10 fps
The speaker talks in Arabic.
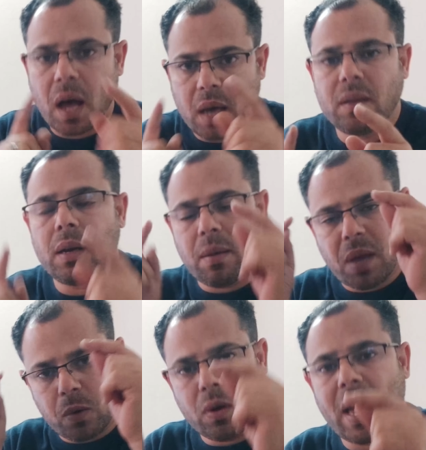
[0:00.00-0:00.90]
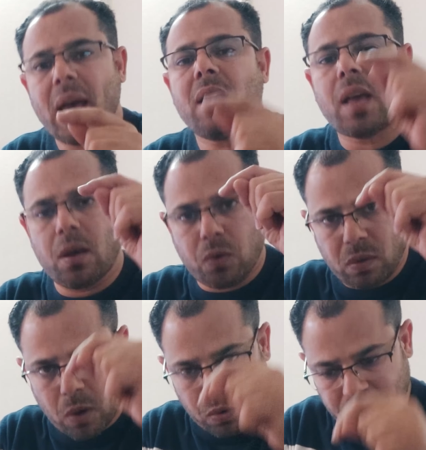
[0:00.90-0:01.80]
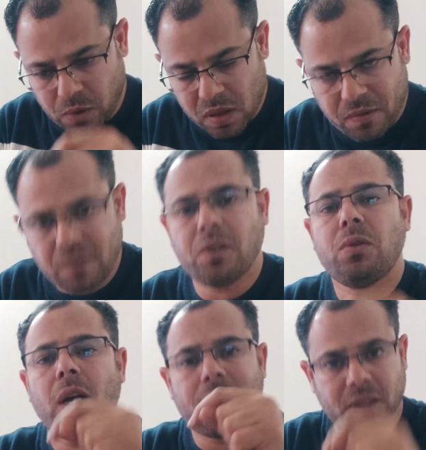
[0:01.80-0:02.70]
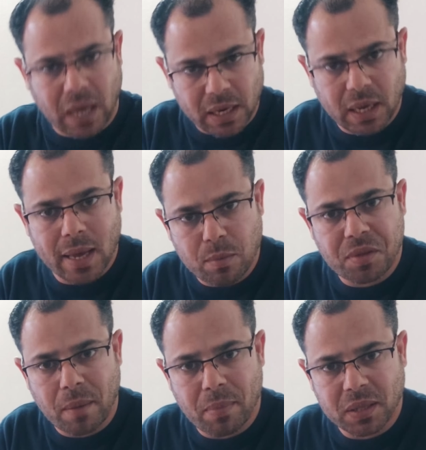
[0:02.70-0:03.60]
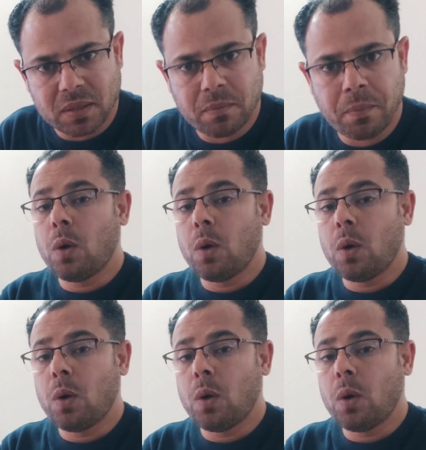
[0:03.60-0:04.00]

ايضا لما يكون جاهز هيكون موجود في وصف الفيديو ده وفي التعليق المثبت